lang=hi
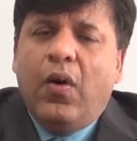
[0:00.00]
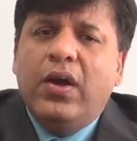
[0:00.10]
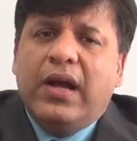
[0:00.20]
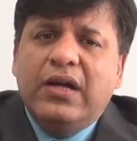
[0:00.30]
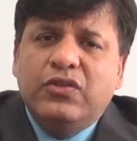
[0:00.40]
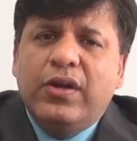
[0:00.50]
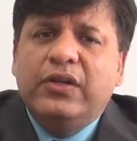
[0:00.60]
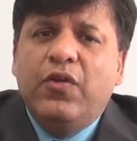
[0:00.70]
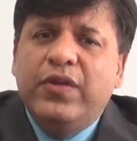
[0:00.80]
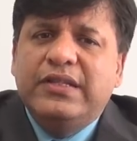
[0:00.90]
और ख़ासतौर
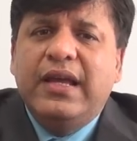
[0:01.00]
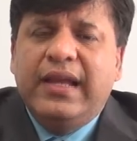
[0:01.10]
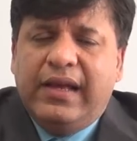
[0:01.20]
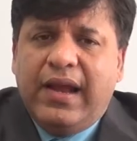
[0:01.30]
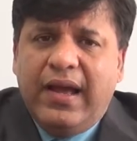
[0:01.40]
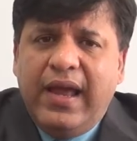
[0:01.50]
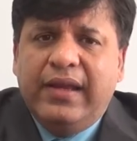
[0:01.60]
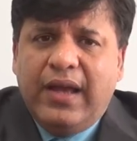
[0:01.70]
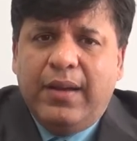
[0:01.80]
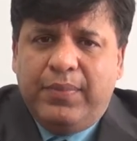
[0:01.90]
पर जो वीज़ा लेकर आया
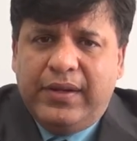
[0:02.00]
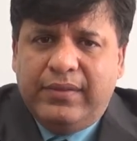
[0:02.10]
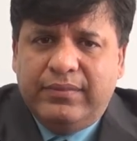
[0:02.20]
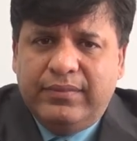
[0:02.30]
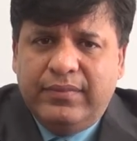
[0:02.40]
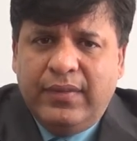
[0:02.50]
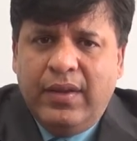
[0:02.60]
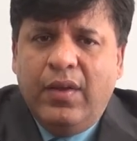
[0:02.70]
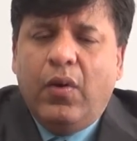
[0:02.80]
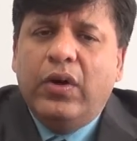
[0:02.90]
है यहाँ
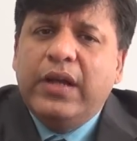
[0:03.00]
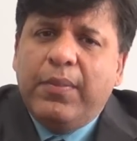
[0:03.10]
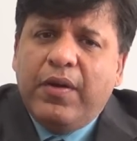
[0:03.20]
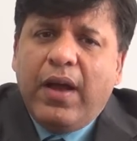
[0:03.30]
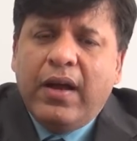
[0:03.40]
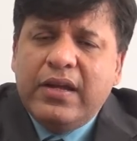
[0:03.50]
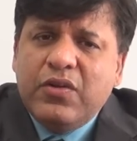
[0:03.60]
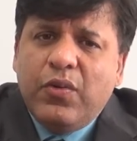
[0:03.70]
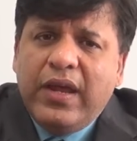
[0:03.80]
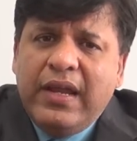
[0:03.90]
पर और यहाँ पर अगर
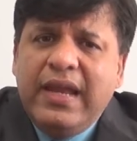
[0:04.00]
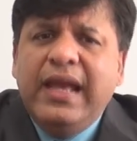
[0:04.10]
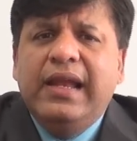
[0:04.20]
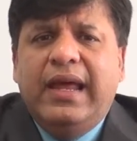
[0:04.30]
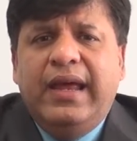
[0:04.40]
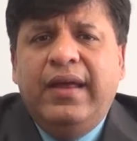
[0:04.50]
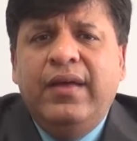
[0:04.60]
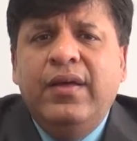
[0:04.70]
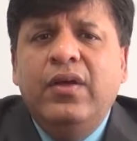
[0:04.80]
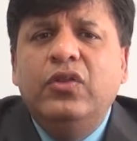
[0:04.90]
जो इलीगल है
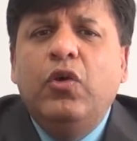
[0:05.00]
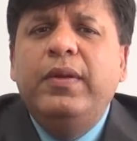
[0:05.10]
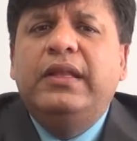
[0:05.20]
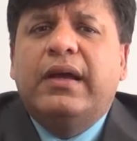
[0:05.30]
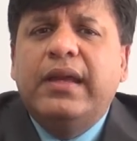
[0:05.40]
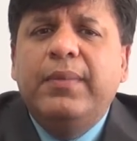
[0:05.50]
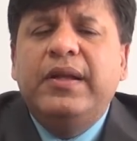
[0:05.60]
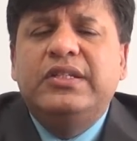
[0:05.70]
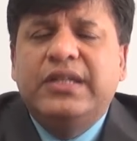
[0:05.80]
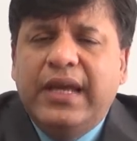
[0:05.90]
तो भी
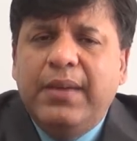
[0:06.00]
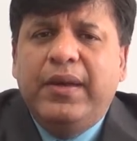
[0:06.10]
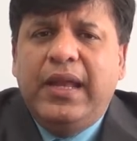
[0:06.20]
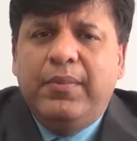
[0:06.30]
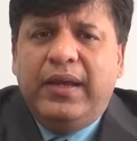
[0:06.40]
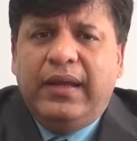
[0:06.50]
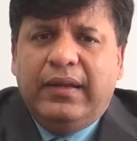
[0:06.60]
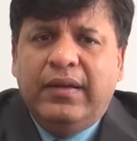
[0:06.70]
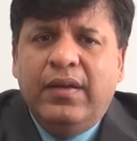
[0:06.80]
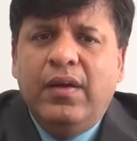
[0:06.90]
तकरीबन छः महीने
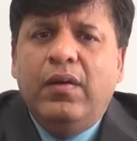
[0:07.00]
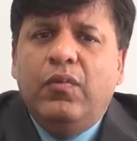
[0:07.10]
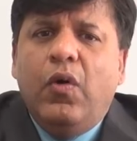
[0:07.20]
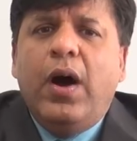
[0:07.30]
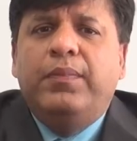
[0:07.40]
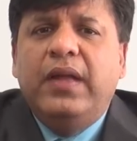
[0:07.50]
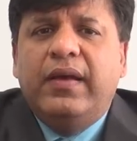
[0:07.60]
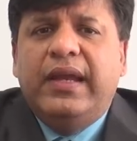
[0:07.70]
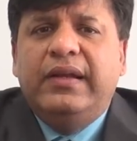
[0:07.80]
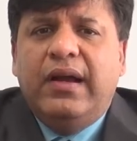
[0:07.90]
में वो अपना
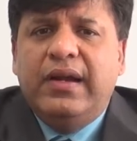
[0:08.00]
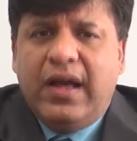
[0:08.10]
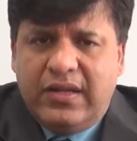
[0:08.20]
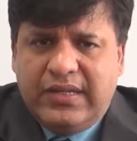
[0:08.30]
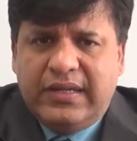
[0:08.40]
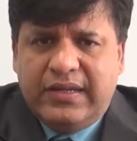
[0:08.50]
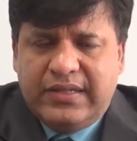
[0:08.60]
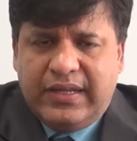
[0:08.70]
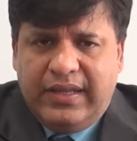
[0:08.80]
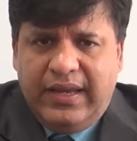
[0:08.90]
ग्रीन कार्ड हासिल कर
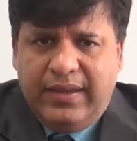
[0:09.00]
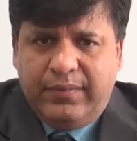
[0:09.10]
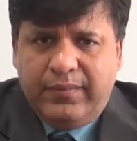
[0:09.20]
सकते हैं